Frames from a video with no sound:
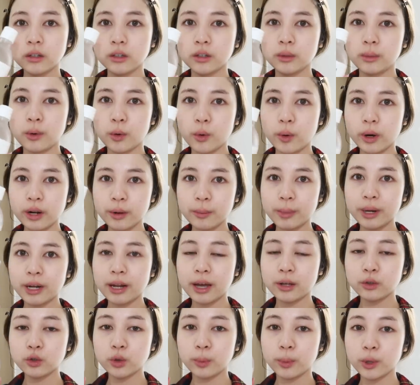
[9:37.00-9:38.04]
จะบอกว่าในบรร
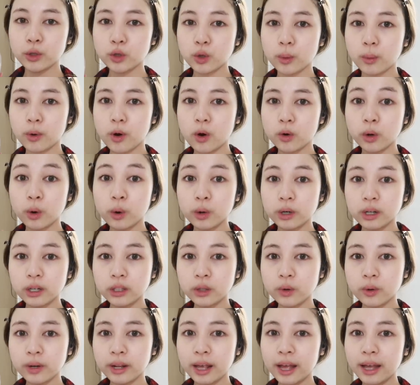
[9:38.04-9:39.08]
ดาส่วนผสมของโทนเนอ
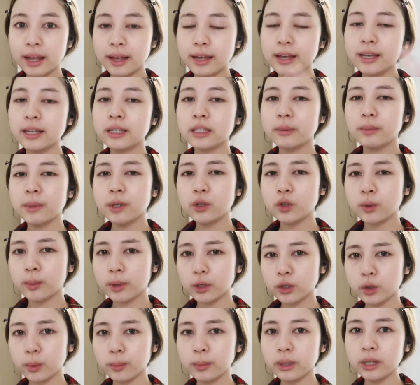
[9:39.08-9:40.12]
ร์ตัวนี้จะมีส่วน
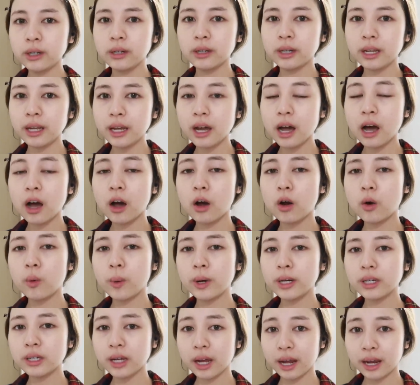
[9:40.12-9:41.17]
ผสมหนึ่งที่เขาเอา
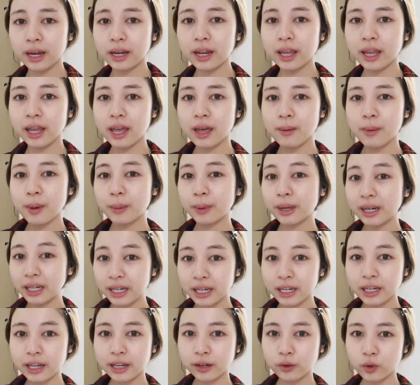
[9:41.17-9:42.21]
ไว้ใช้ในแค่แบบค
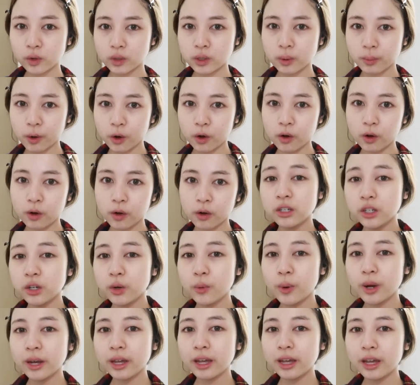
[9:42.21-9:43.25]
ลินิกโดยเฉพาะชื่อ
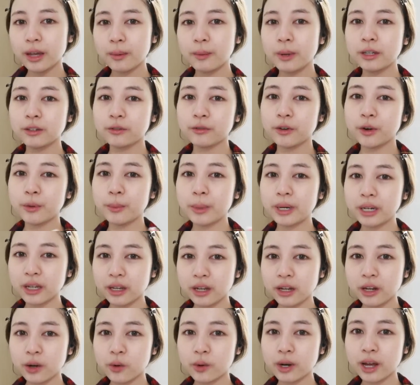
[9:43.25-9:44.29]
ว่า KM Experiment
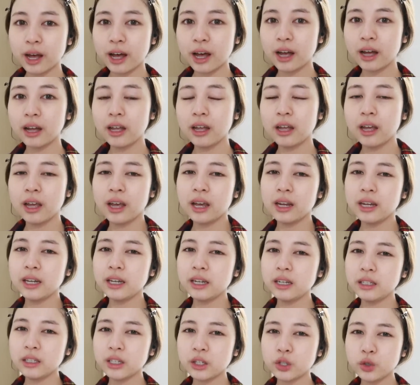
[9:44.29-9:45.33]
Kill นะคะอันนี้
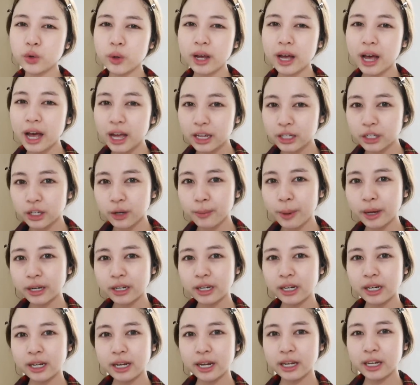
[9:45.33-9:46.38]
คือจะช่วยฆ่าเชื้อแบค
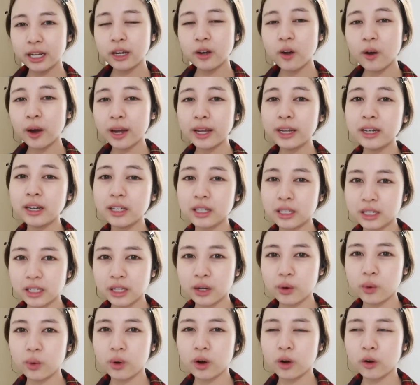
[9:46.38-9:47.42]
ทีเรียที่ก่อให้เกิด
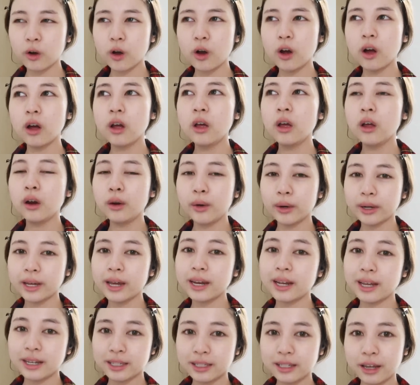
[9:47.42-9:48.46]
สิวแล้วก็ลดกา
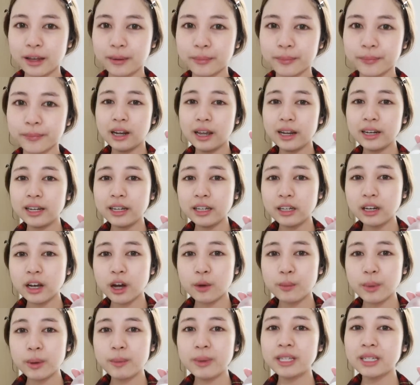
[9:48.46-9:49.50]
รอักเสบและนี่คือ
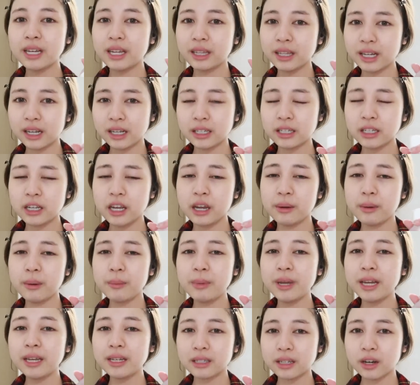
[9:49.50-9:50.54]
เขาไม่มีสารแต่งสีไม่
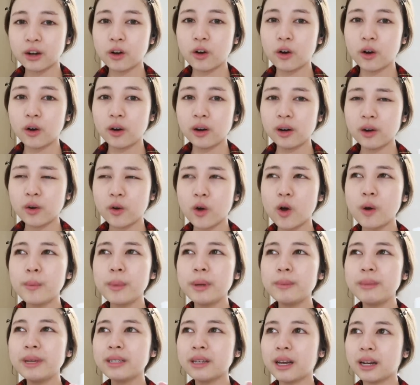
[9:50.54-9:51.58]
มีกลิ่นสังเคราะห์แล้วก็
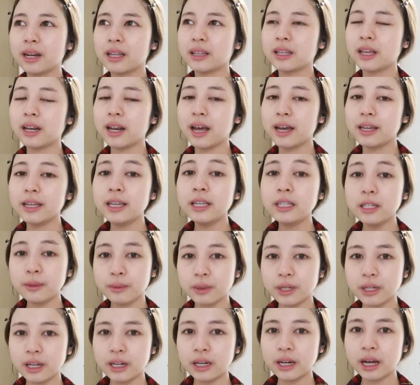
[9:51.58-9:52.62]
ไม่มีสารอันตราย
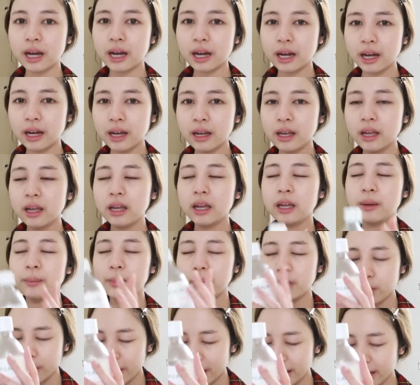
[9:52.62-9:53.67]
20 ชนิดนะคะ
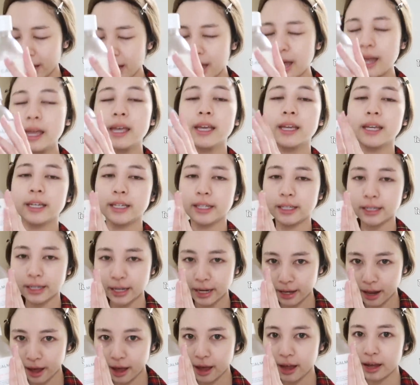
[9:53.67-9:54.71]
ผิวแพ้ง่าย ใช้
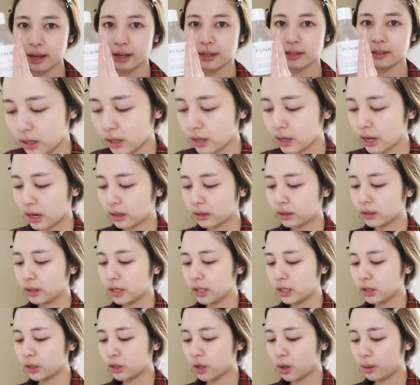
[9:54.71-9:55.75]
ได้อีกอย่างหนึ่ง
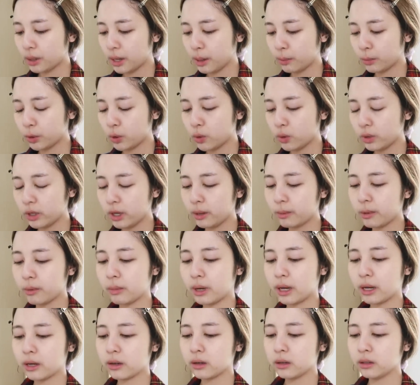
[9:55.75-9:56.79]
ที่ถิงชอบทำช่วงนี้
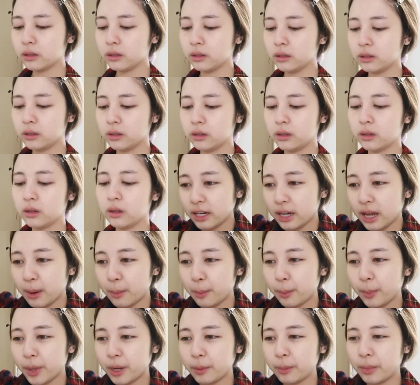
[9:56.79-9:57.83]
มากๆก็คือ
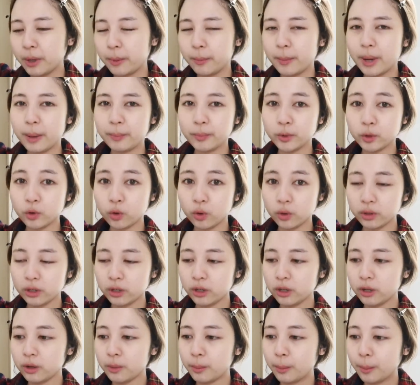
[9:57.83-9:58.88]
ทำเป็นเหมือนแบบโทนเน
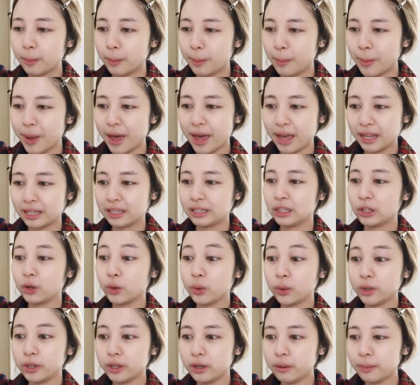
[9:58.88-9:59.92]
อร์แพดโท
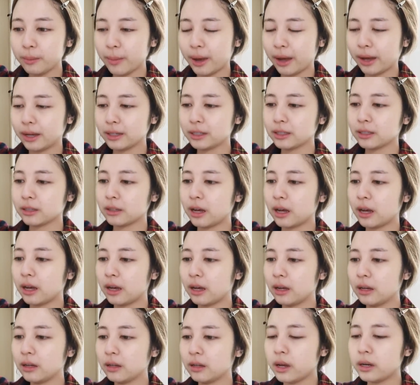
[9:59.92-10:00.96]
นเนอร์มาสนะ
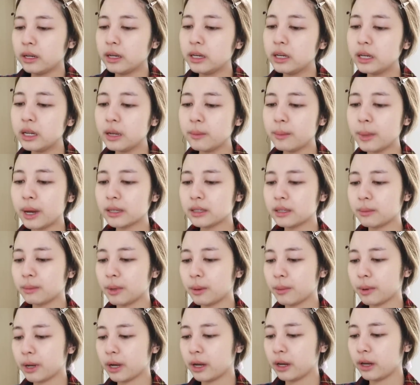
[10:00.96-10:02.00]
คะอันนี้ดีมากสำห
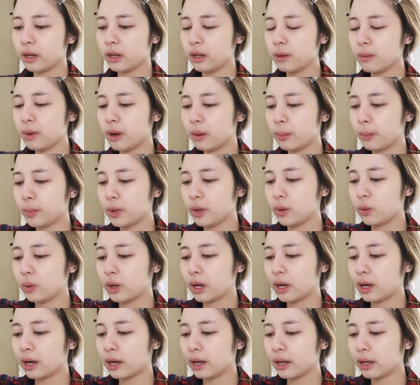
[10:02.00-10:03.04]
รับใครที่แบบผิว
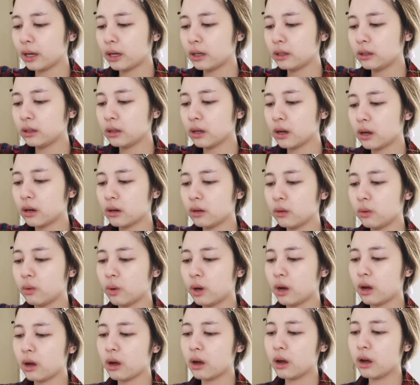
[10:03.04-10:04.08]
ระคายเคืองหรือ
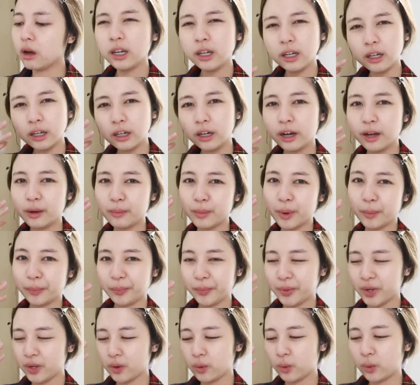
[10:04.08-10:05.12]
ว่าเห่อแบบ
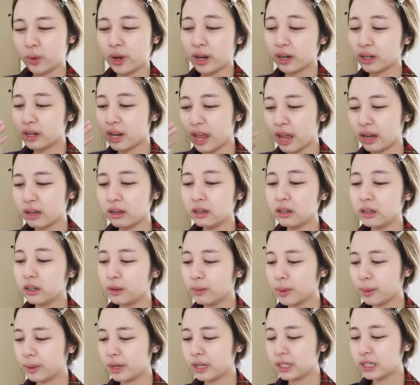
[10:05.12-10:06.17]
ผิวแดงๆเห่อ
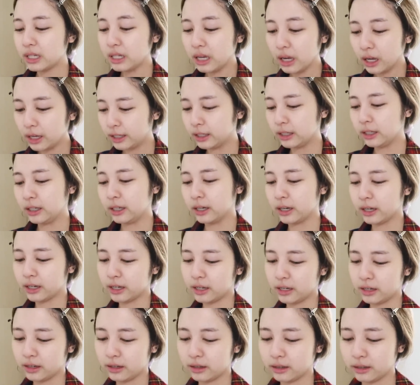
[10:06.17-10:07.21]
แบบที่จริงเห่ออย่างนั้น
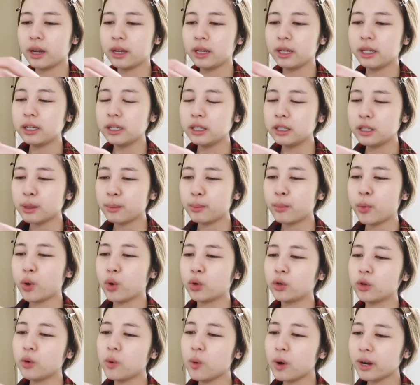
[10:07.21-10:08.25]
นะอันนี้คือจะ
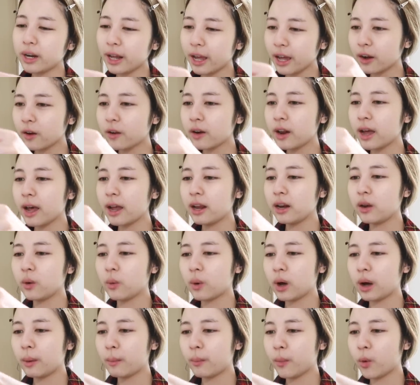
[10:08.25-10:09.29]
โปะทั่วหน้าก็ได้หรือ
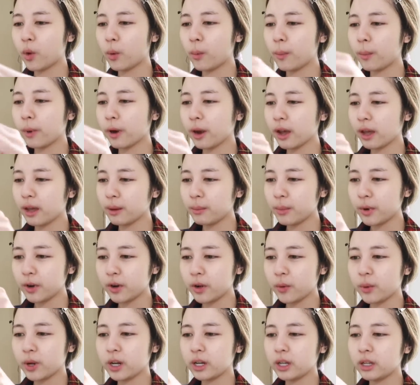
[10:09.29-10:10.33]
ว่าโปะแค่บ
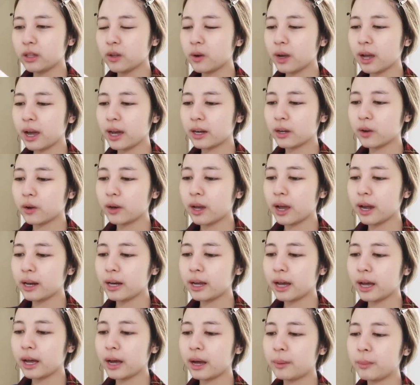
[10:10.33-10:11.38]
ริเวณที่ต้องการก็ได้
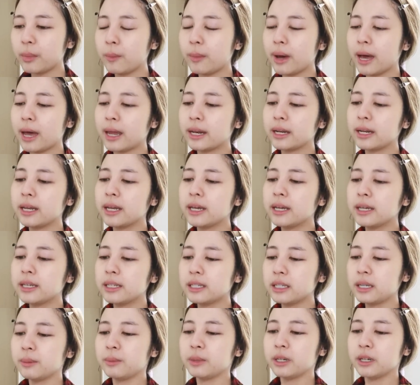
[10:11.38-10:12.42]
นะคะประมาณ
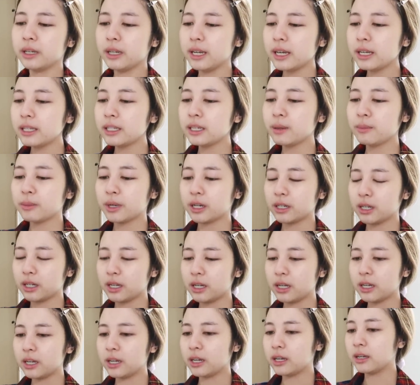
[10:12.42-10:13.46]
10-20 นา
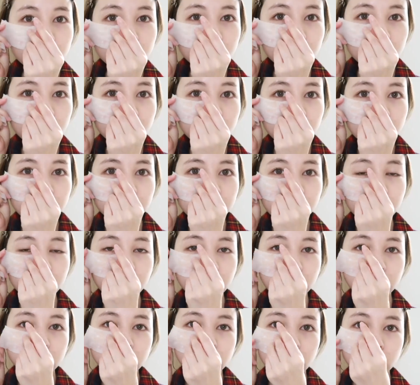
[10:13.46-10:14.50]
ทีเวลาทำอย่างเงี้ย
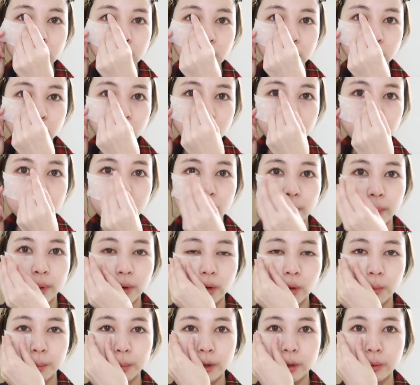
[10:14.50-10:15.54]
คือเขาจะช่วยปอกประ
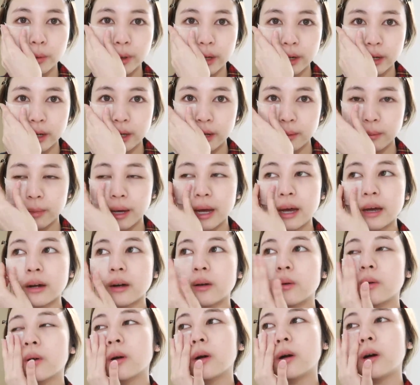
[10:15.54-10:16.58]
โลมผิวได้ดีมาก
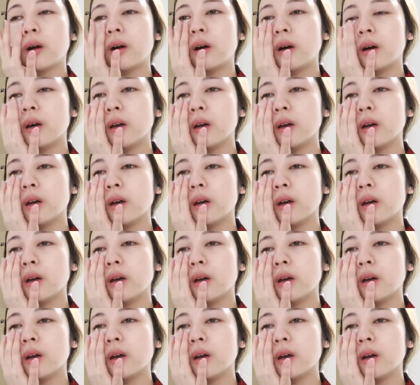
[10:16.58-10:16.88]
แล้วก็